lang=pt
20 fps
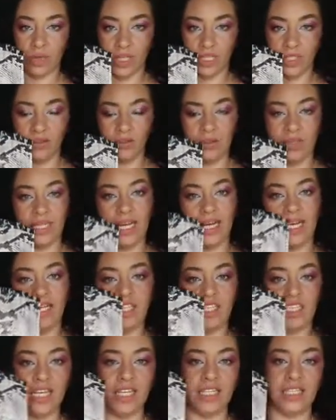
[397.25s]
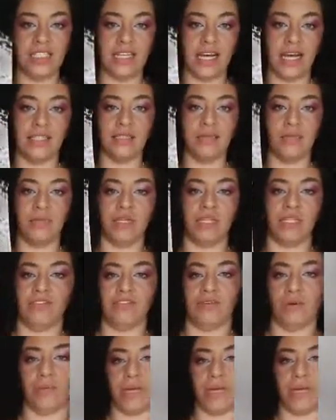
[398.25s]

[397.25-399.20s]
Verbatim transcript: 58 e ela